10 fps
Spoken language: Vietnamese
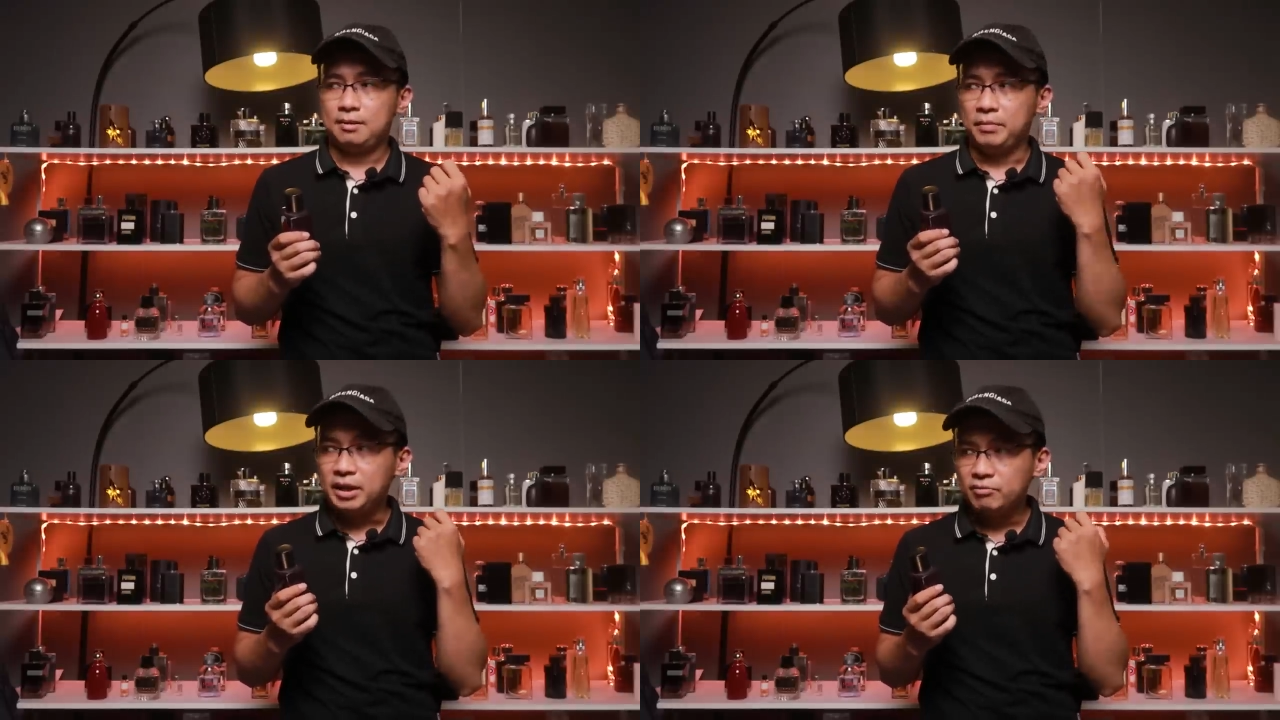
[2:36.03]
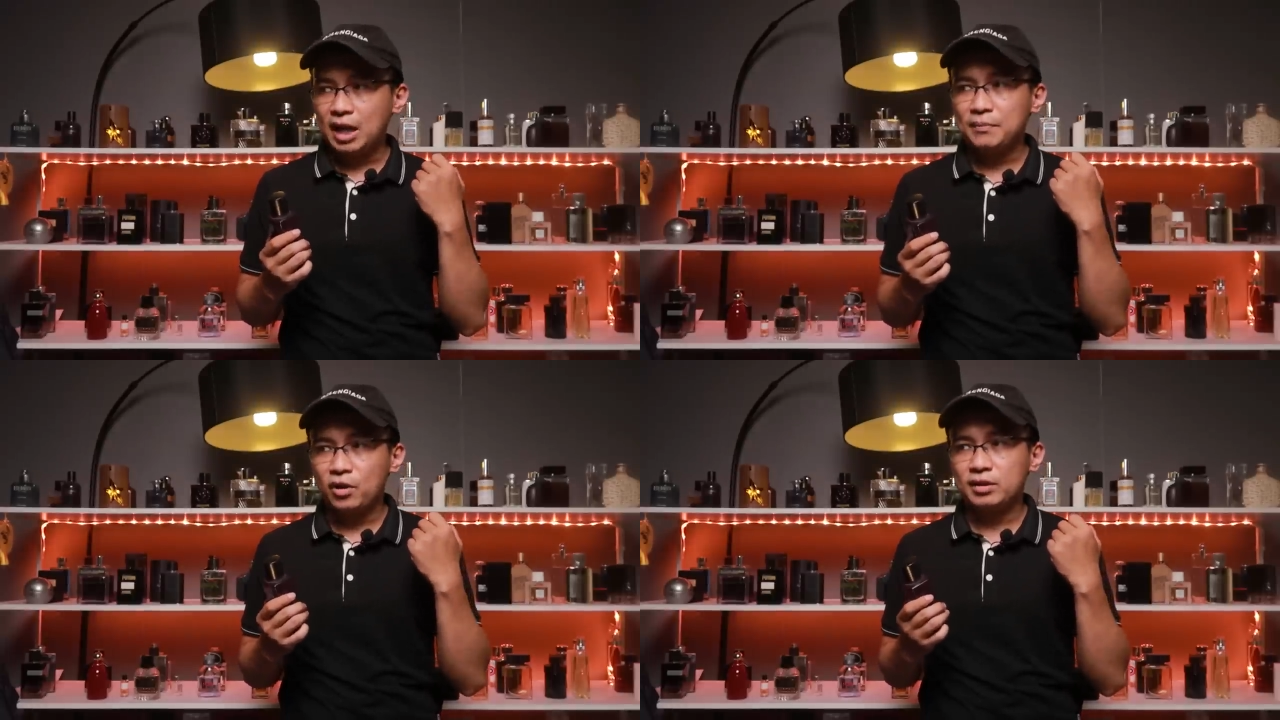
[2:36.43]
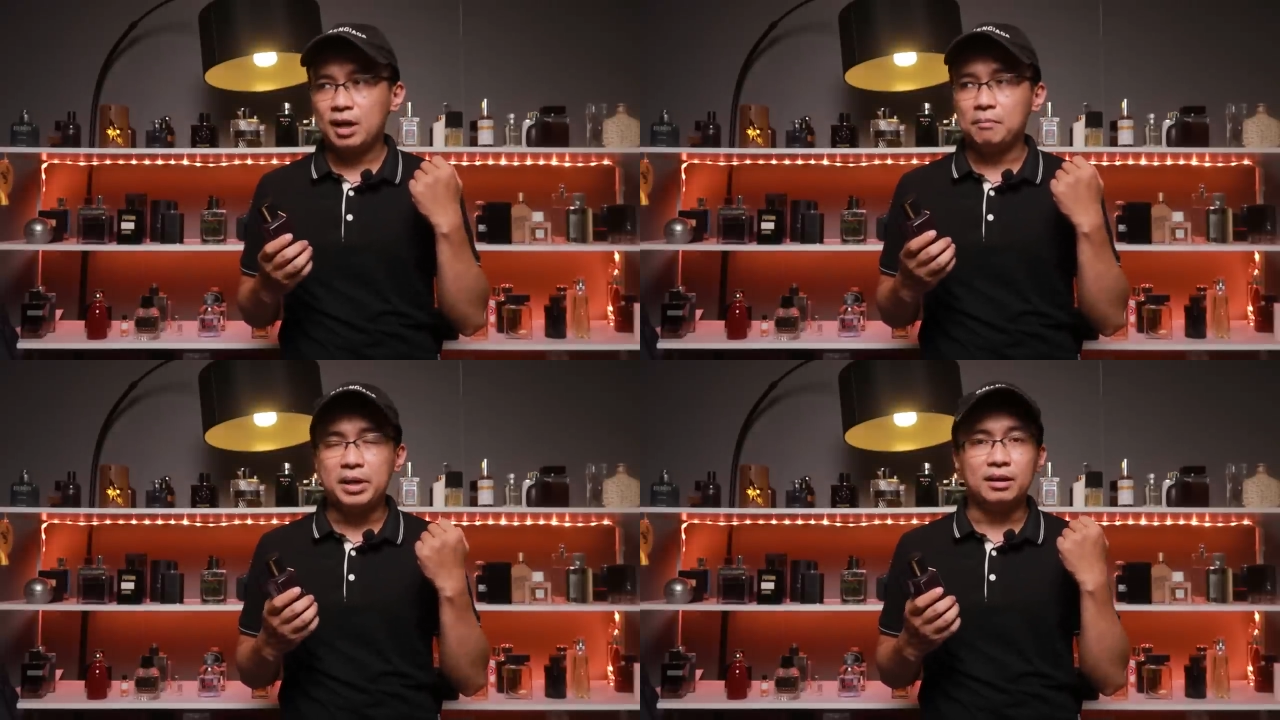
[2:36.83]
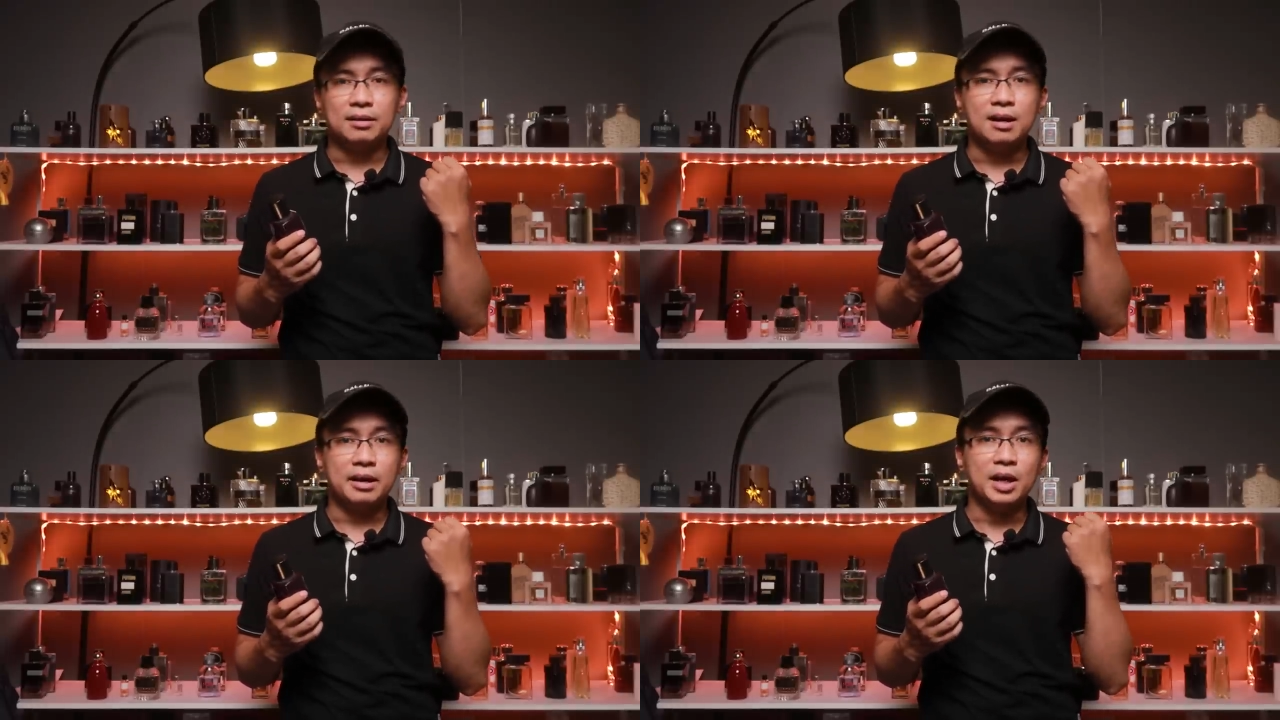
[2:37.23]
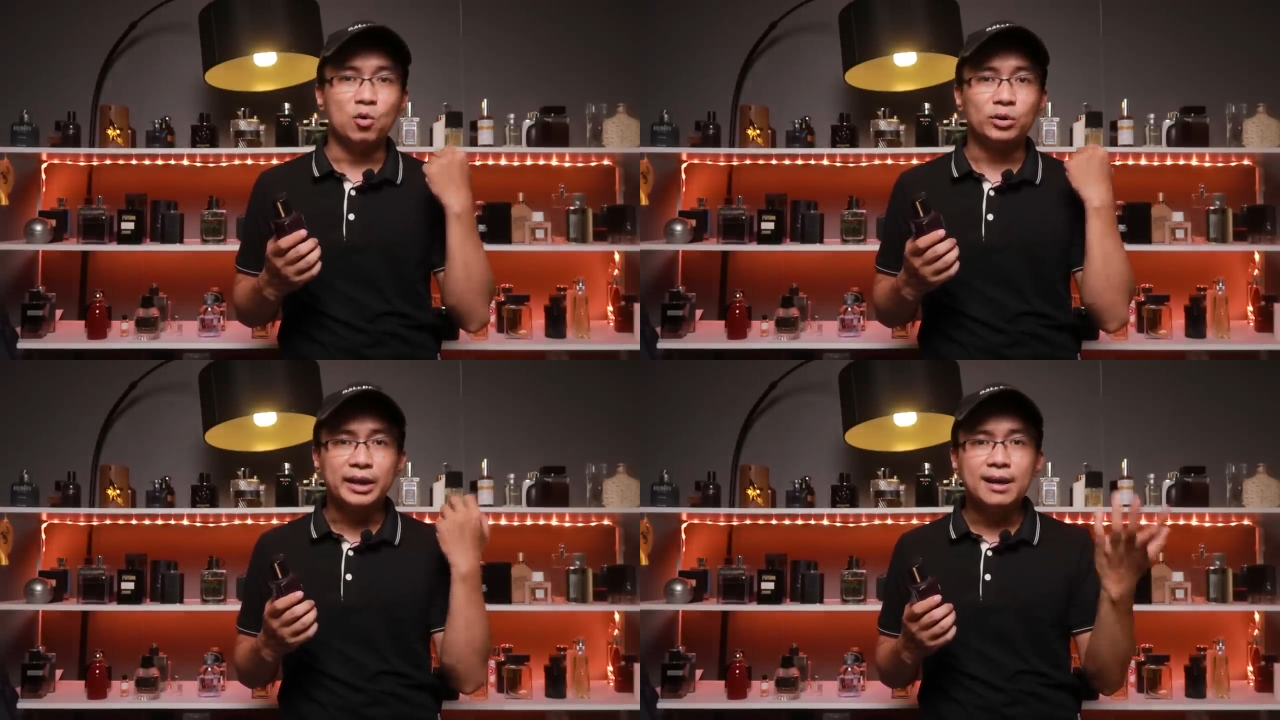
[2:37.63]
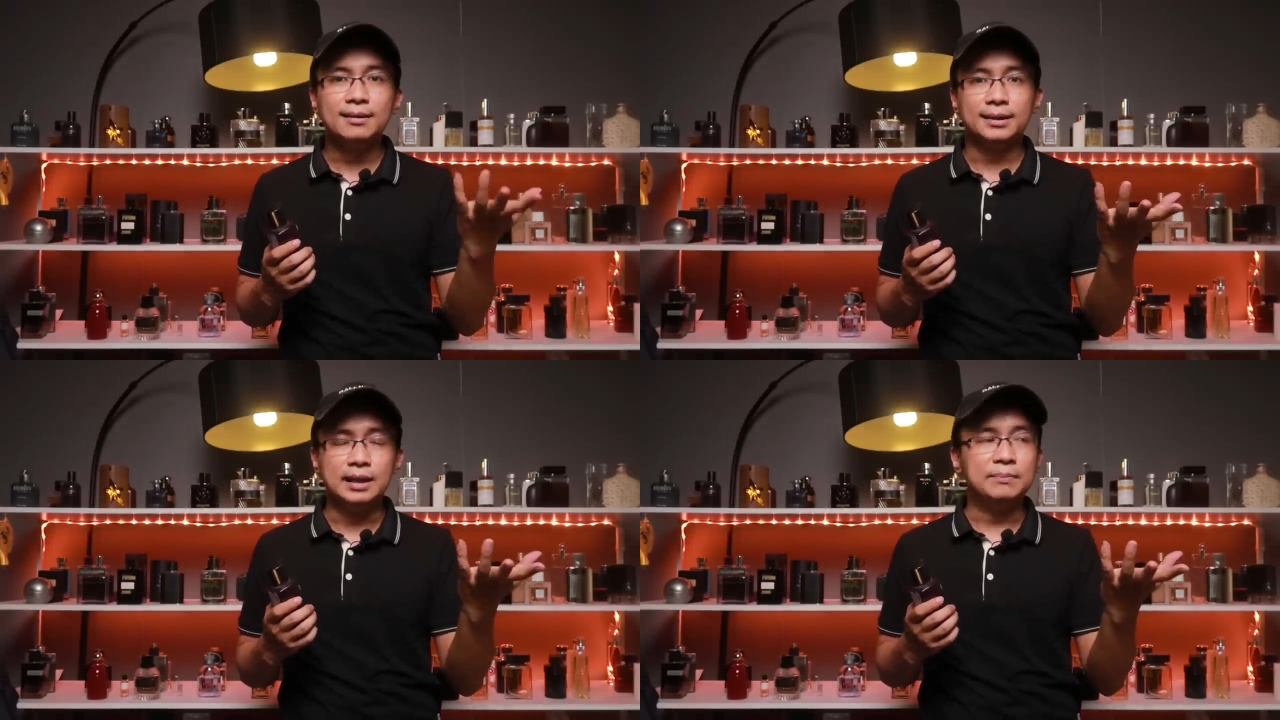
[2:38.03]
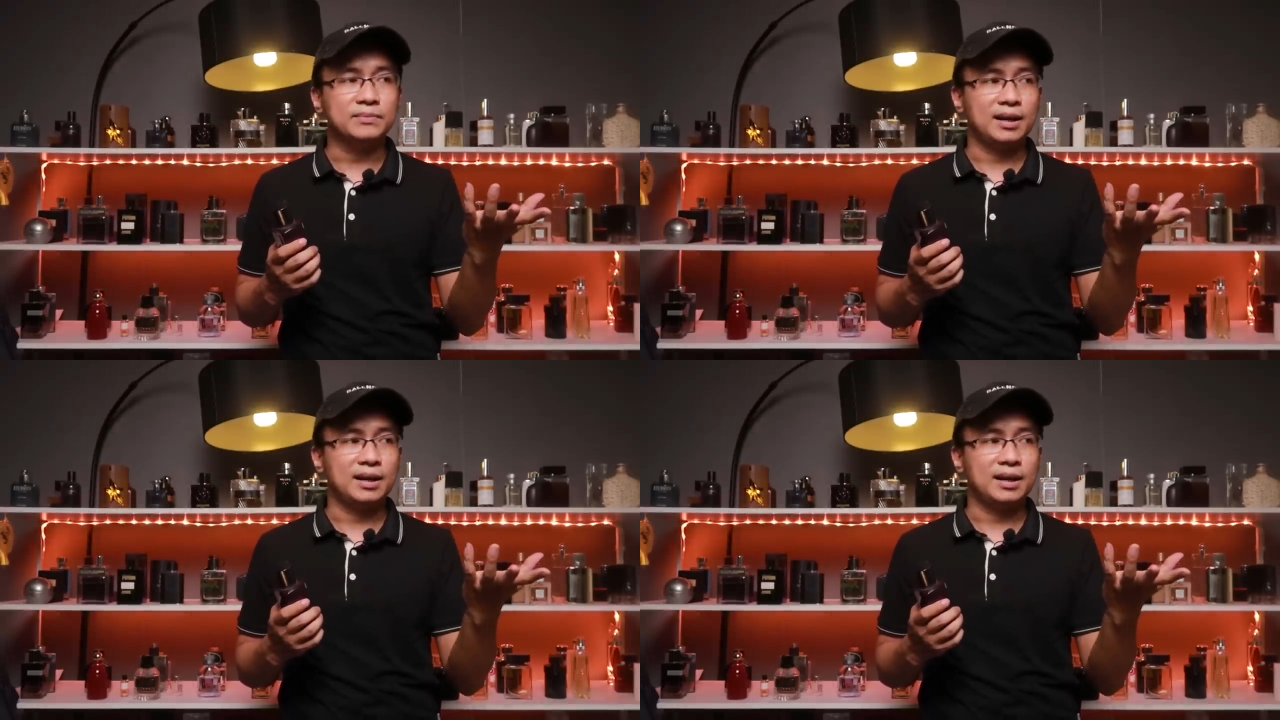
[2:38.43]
mình không dám nói rằng mình là người đầu tiên tìm